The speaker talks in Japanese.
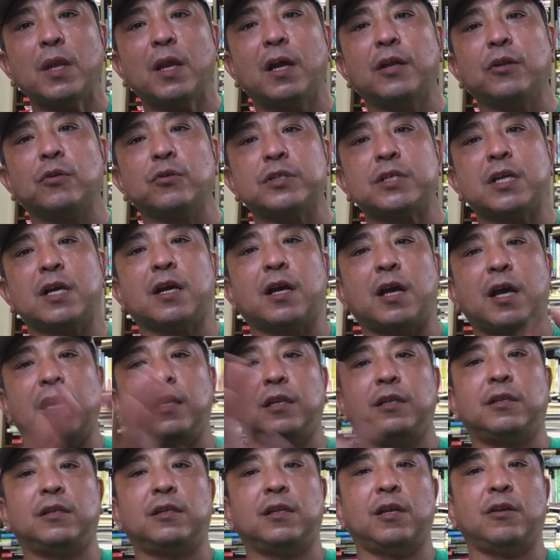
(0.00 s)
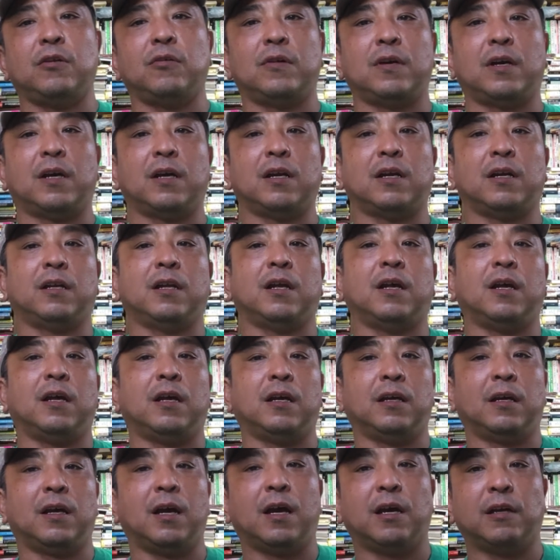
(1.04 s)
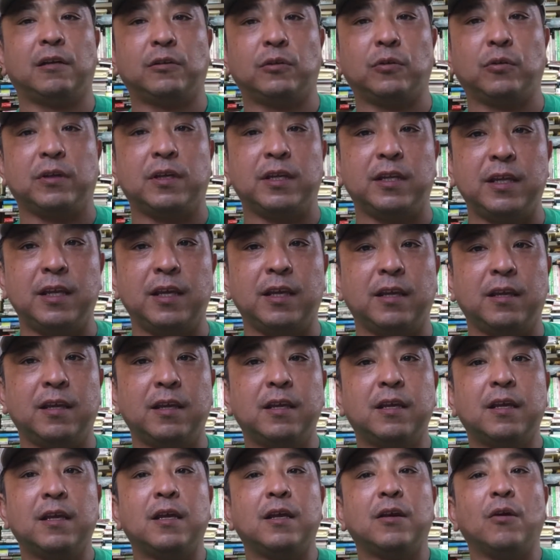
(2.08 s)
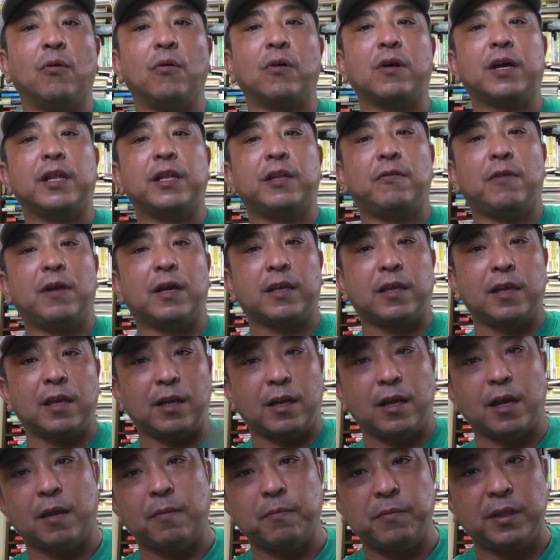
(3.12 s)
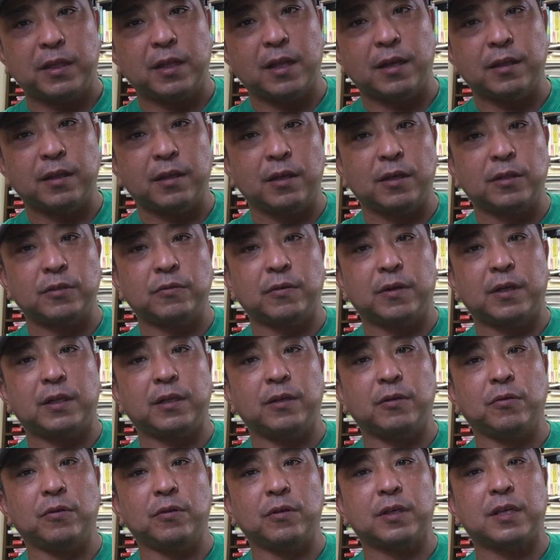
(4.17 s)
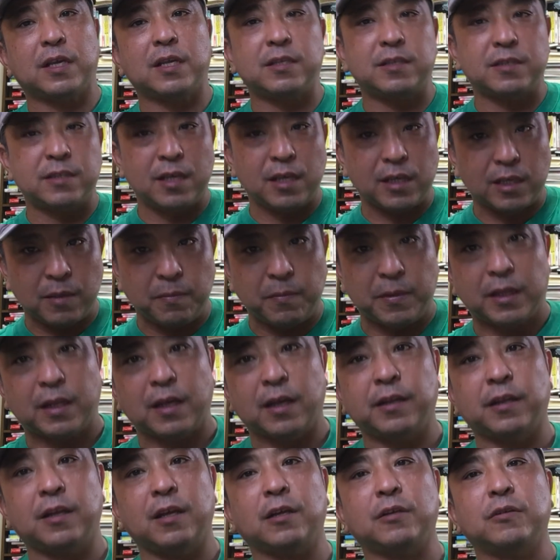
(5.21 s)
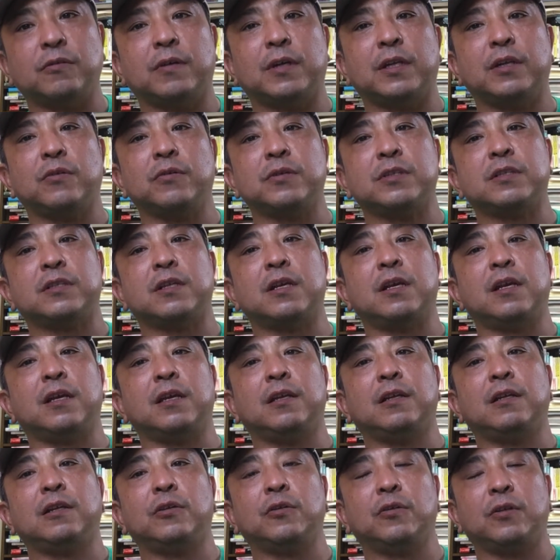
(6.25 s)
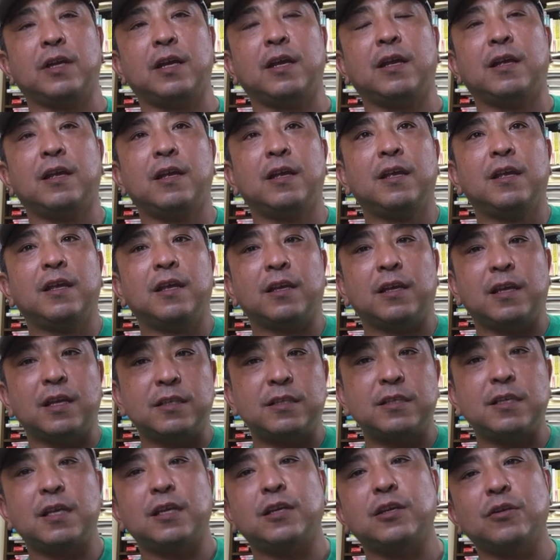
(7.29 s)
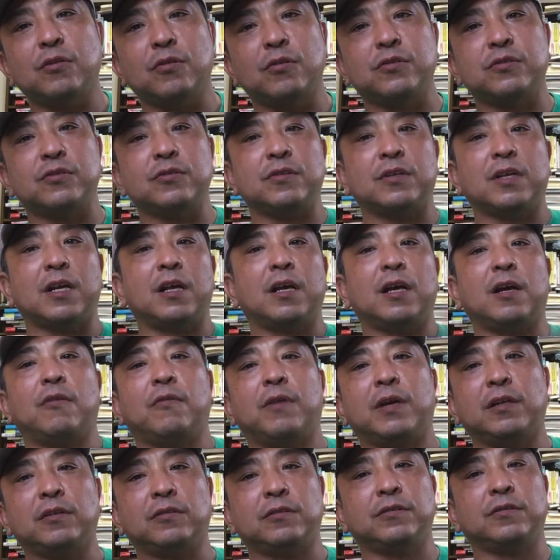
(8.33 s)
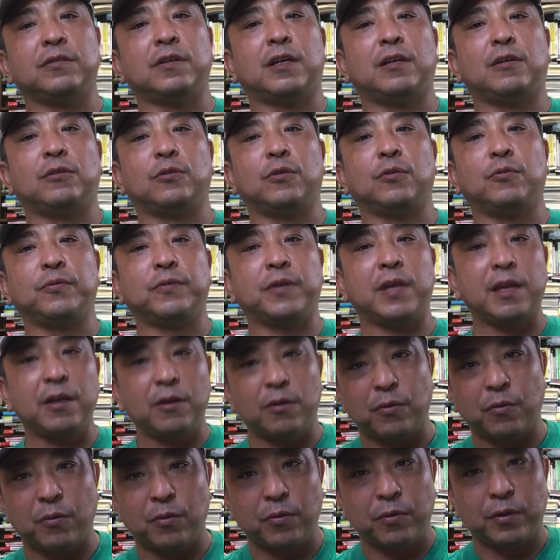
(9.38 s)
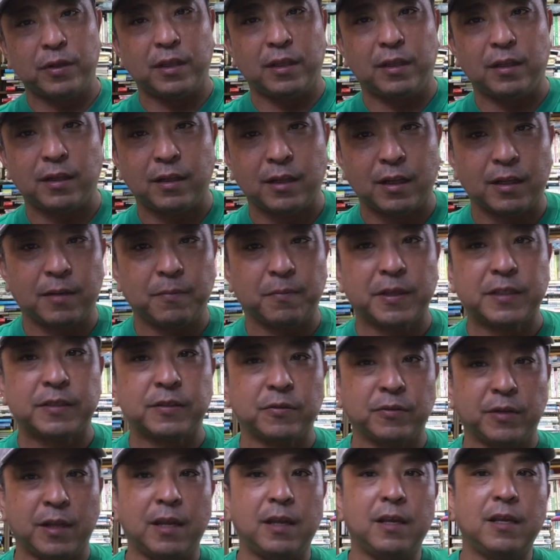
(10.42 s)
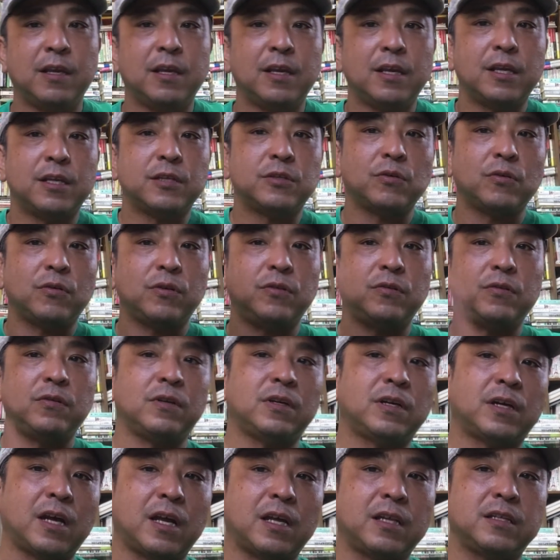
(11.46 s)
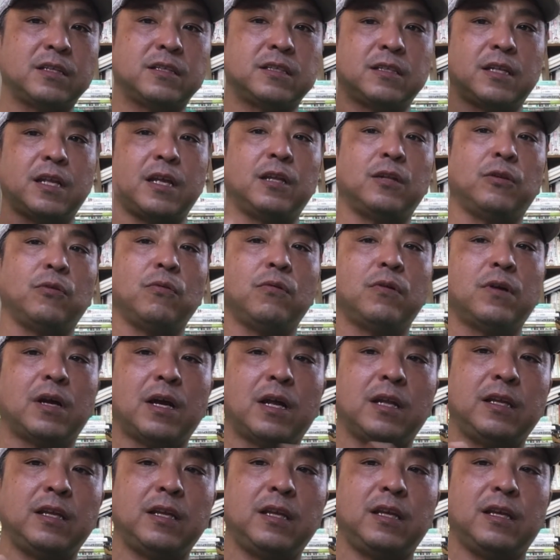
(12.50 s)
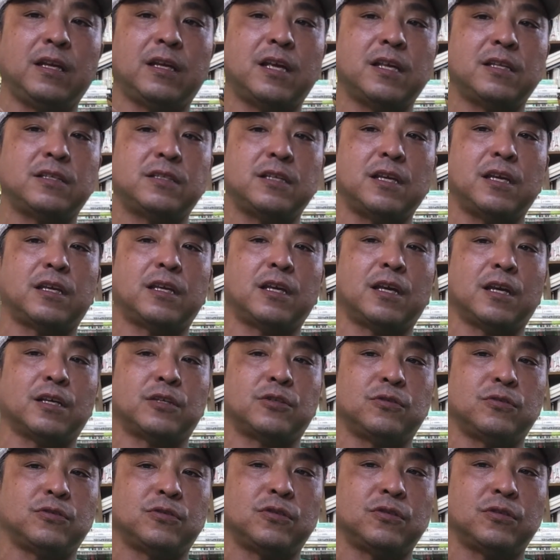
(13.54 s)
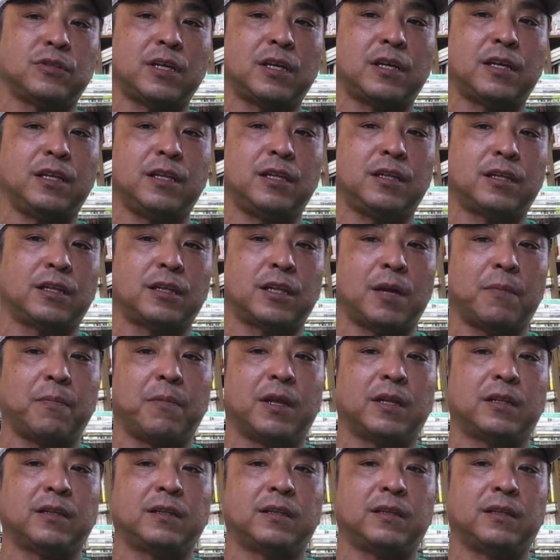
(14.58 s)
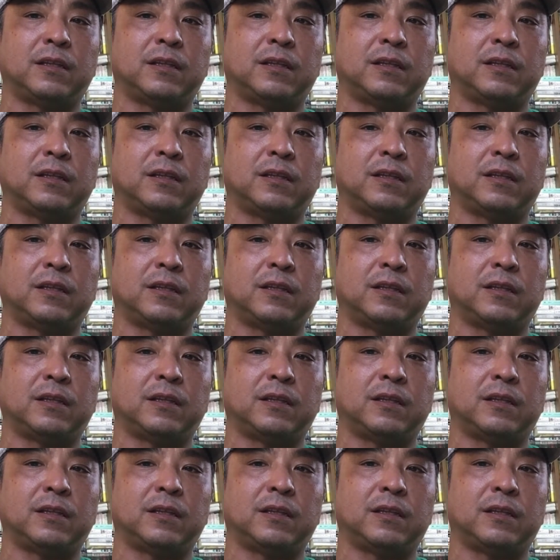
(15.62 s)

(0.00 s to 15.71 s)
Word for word: あの社会っていう体がある時にお金は血管みたいな役割を血液みたいな役割をしているので血液の循環が悪くなると不健康になりますよね。そういう感じでどっかに血液が集中的に溜まっ